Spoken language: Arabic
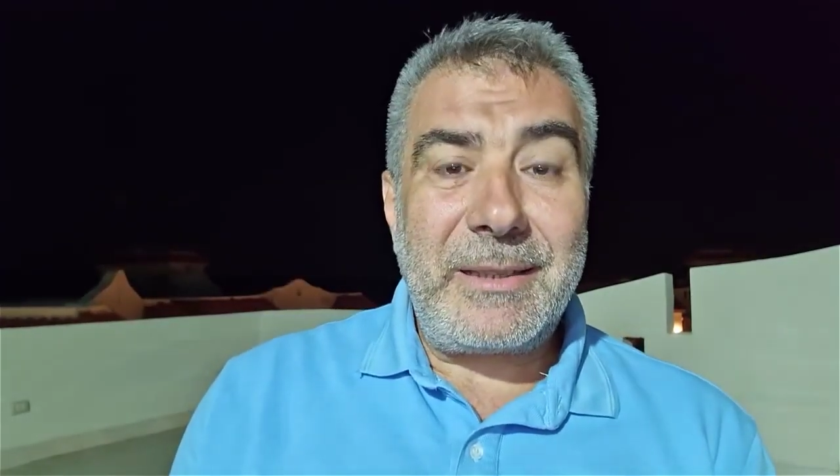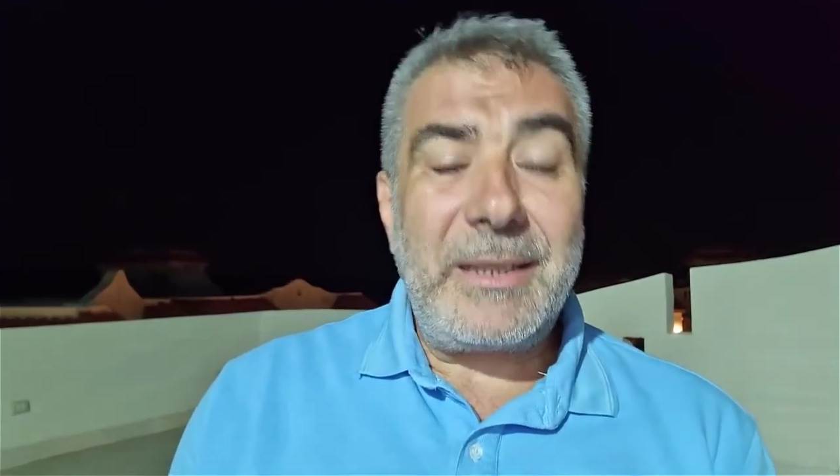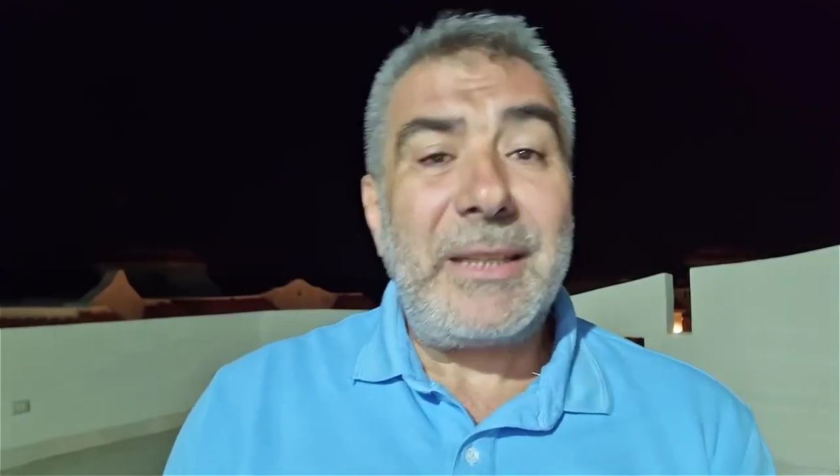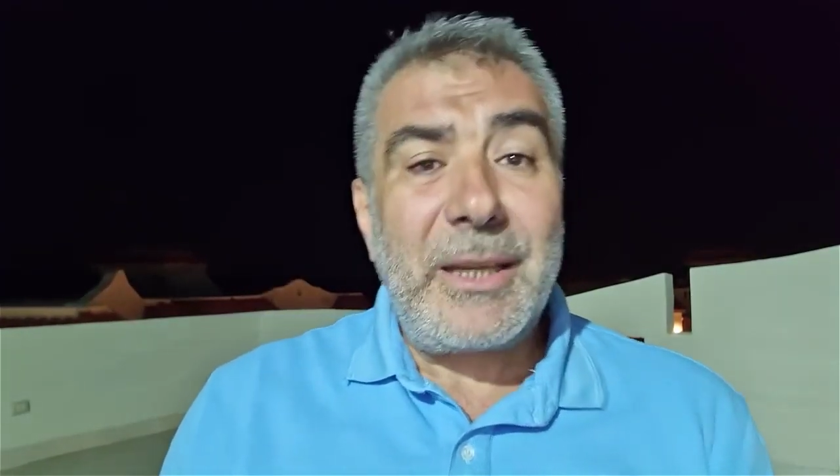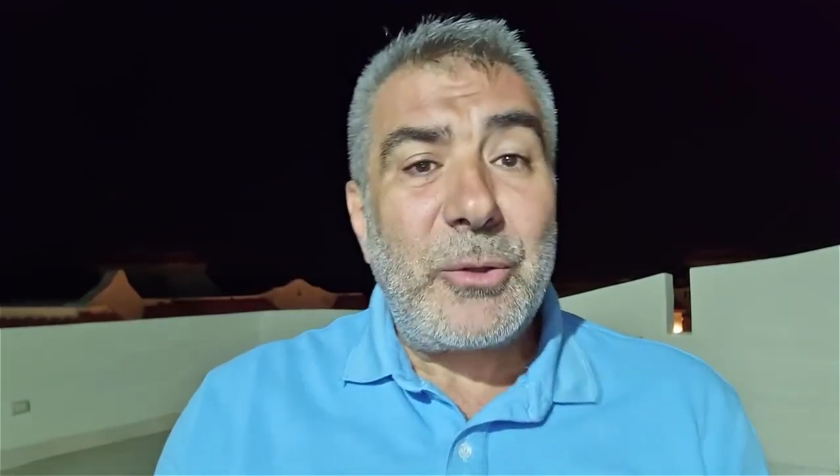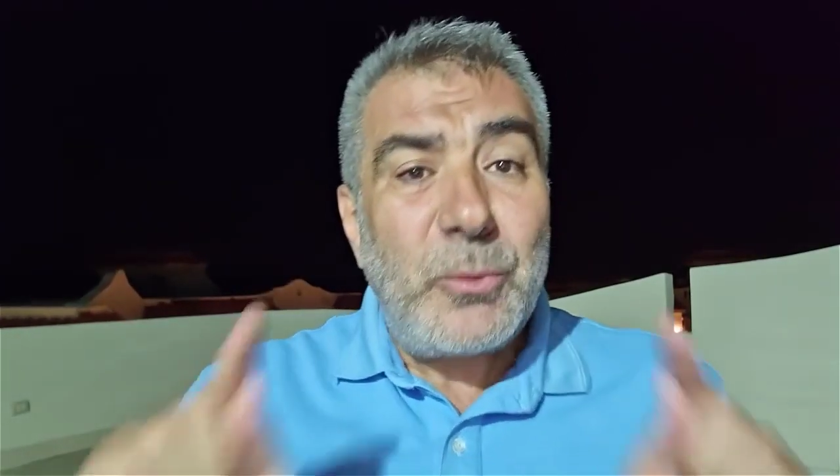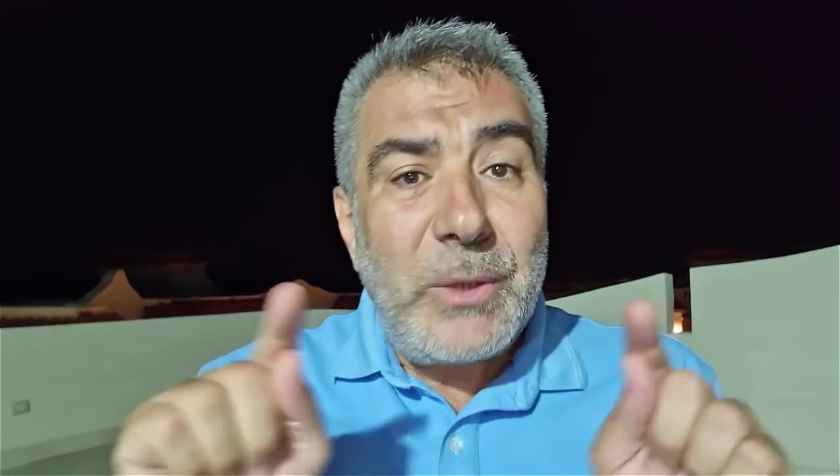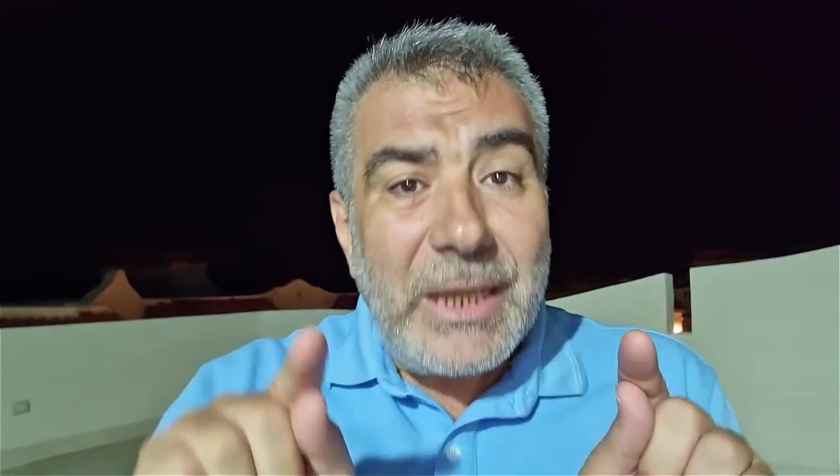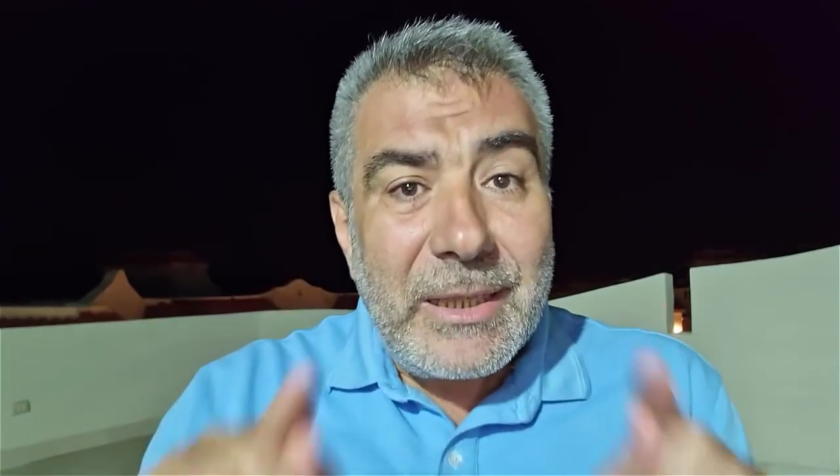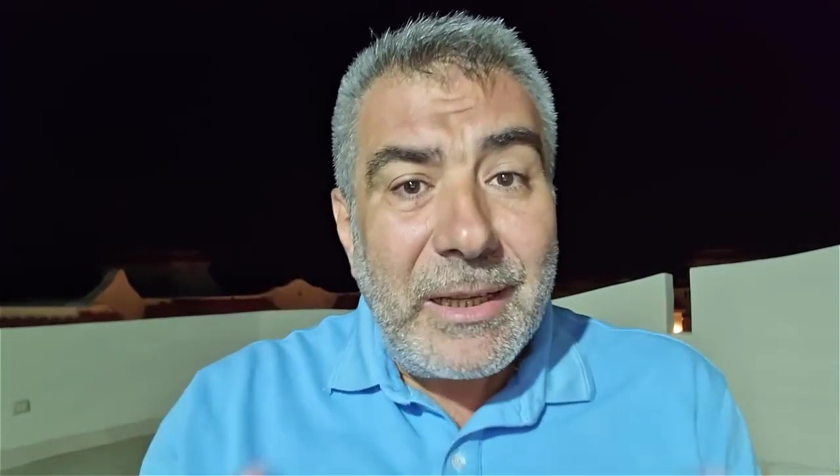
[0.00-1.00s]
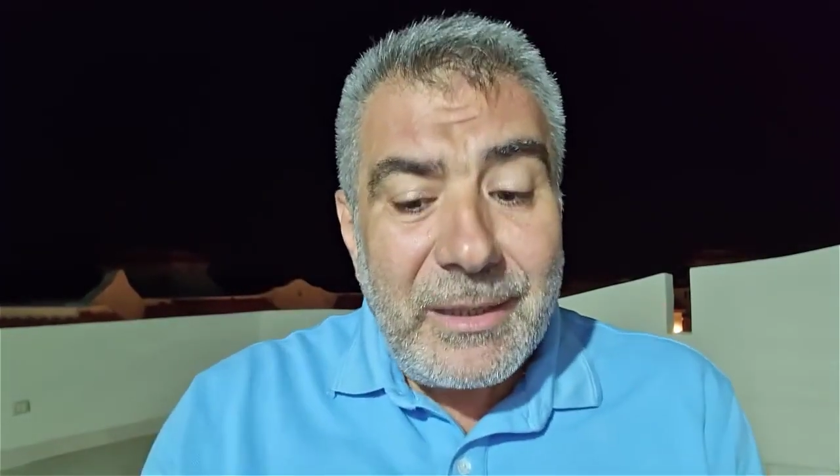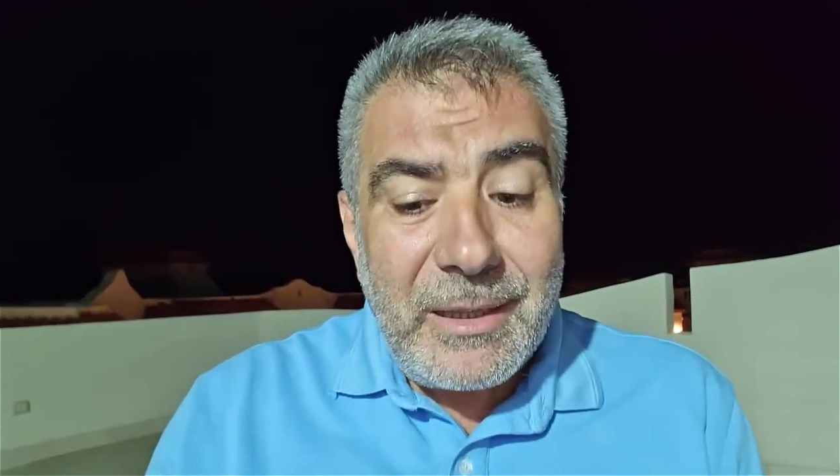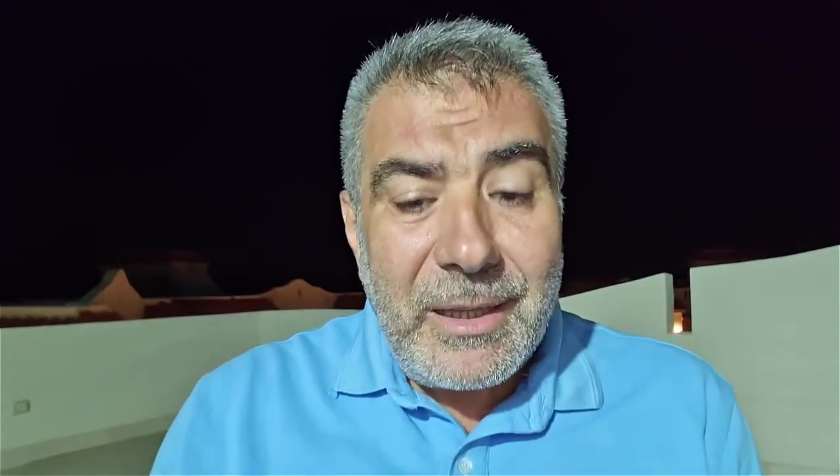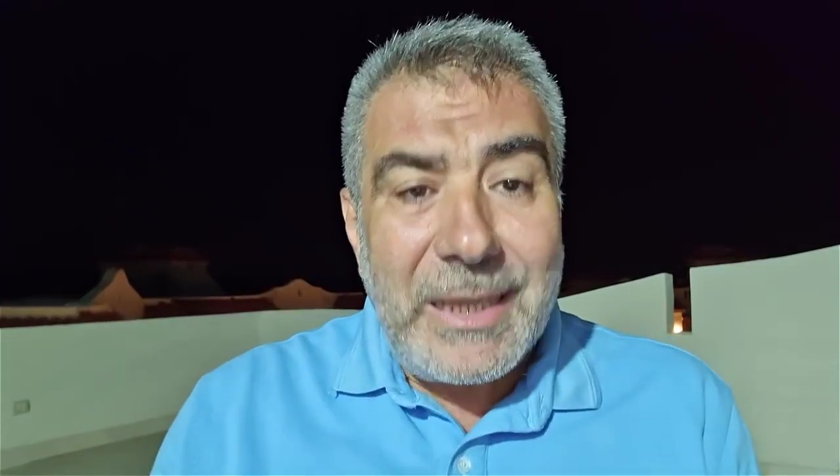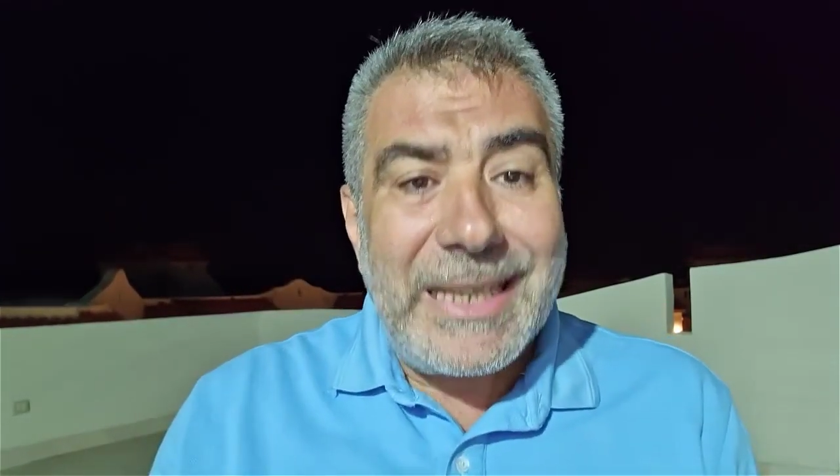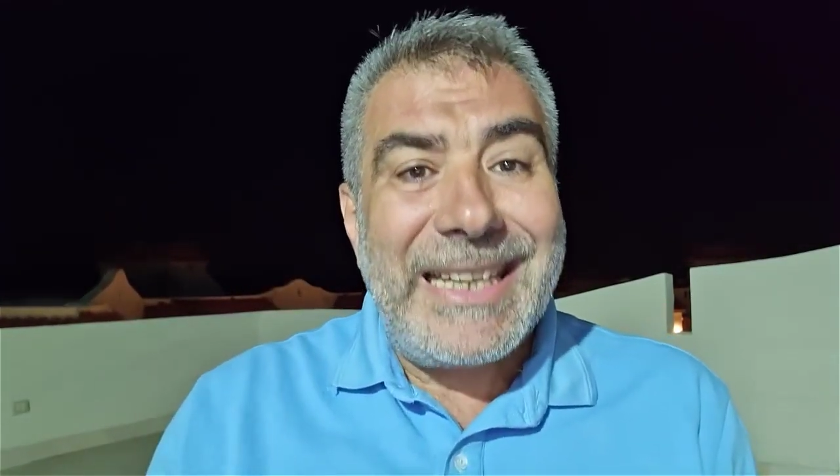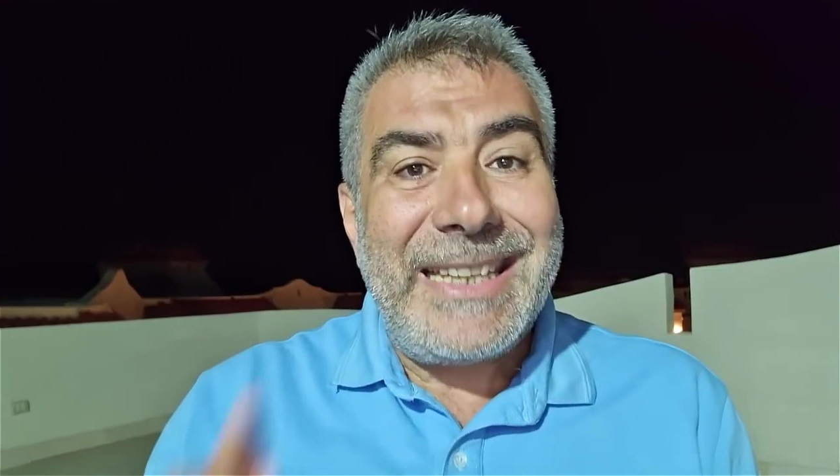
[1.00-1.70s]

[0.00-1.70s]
ليقول لك الله